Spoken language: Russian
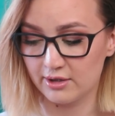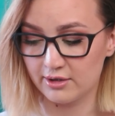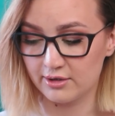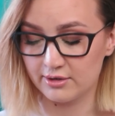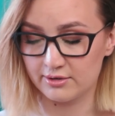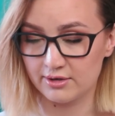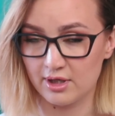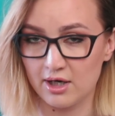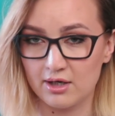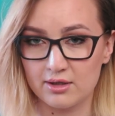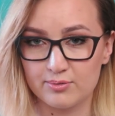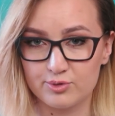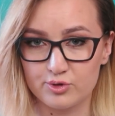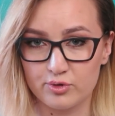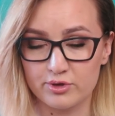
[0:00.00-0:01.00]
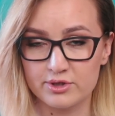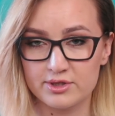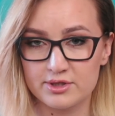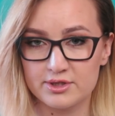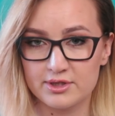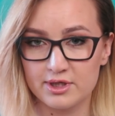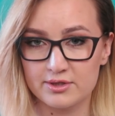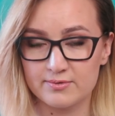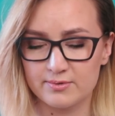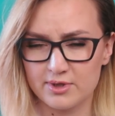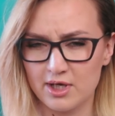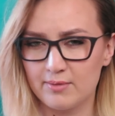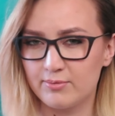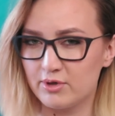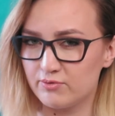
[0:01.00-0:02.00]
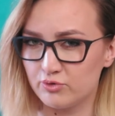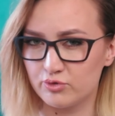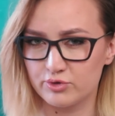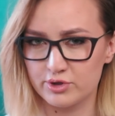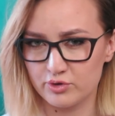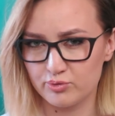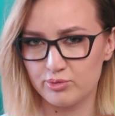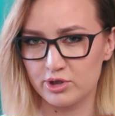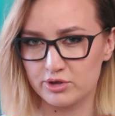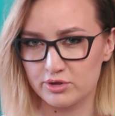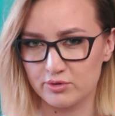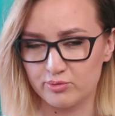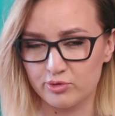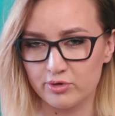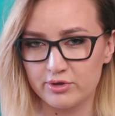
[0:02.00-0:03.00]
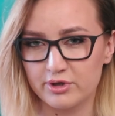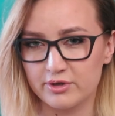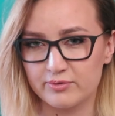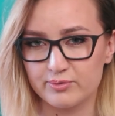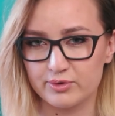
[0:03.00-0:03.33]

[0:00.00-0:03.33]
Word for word: э, на обзор эти средства, я имею в виду зарубежных блогеров,